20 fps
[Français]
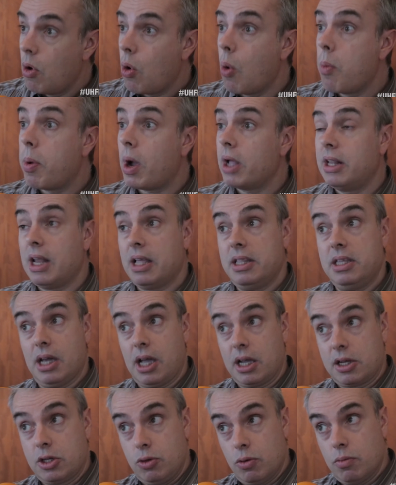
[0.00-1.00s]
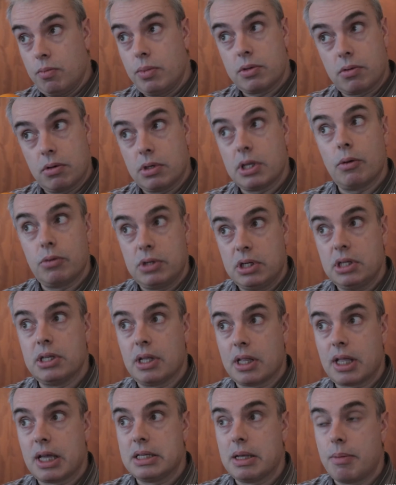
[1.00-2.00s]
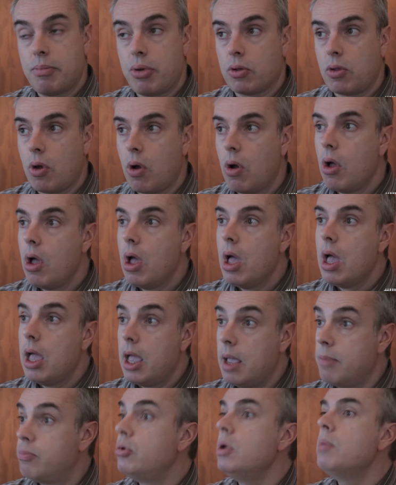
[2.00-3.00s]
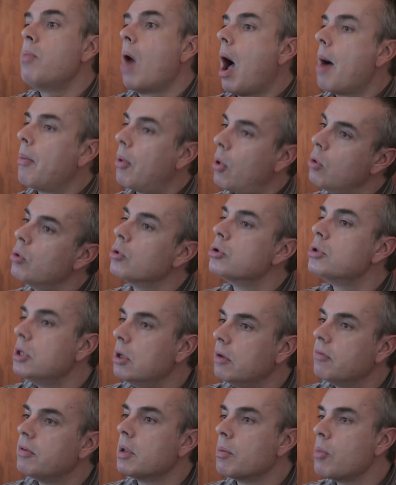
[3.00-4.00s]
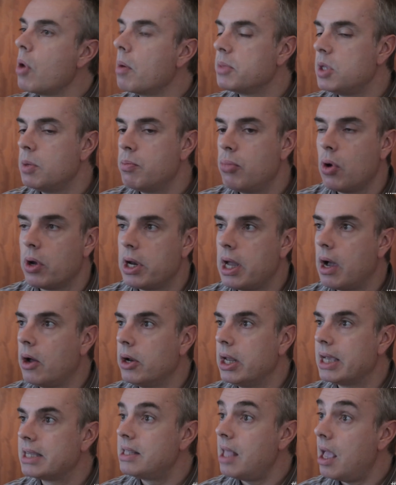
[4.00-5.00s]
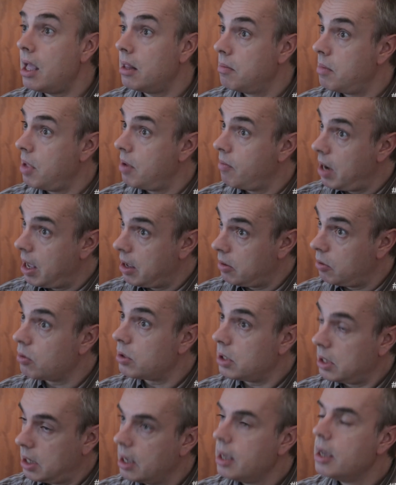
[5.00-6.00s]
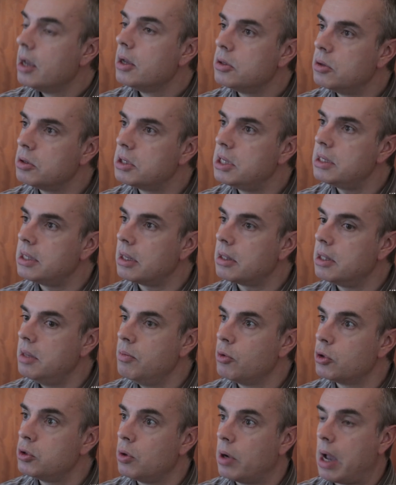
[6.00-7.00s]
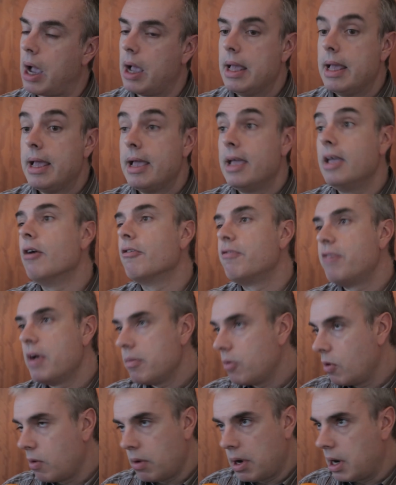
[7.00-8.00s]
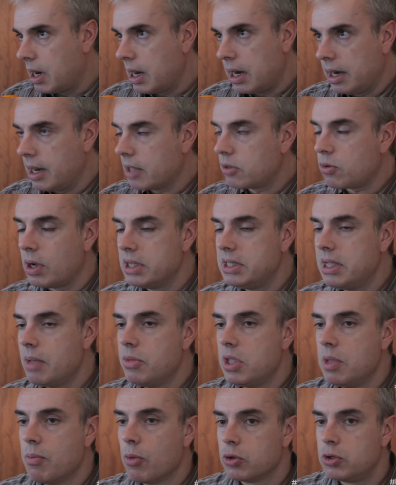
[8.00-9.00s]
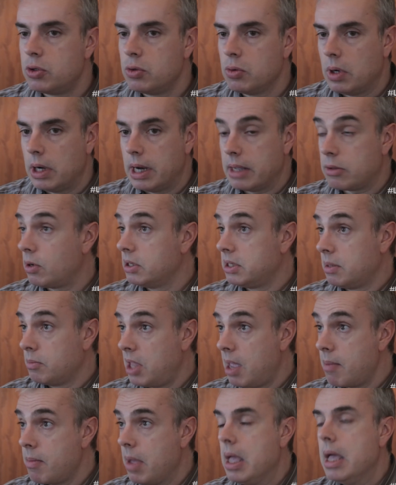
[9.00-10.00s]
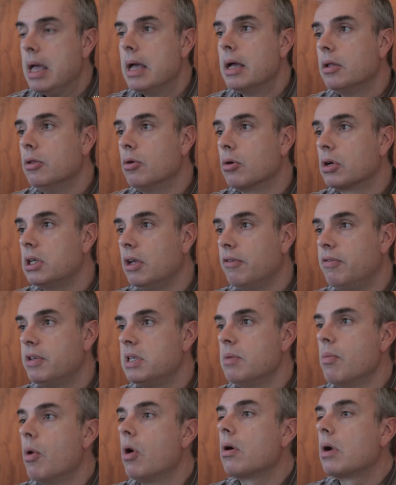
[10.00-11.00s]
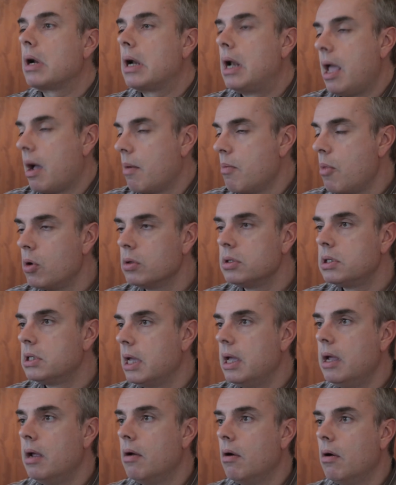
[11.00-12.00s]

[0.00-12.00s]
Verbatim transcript: auprès de la direction, parce que ça aussi c'est très important, et puis bah, après aussi évidemment un petit peu en, externe, mais voilà, donc c'est ceci cette dimension-là. Et enfin, la troisième dimension, le troisième thème, donc c'est effectivement clairement c'est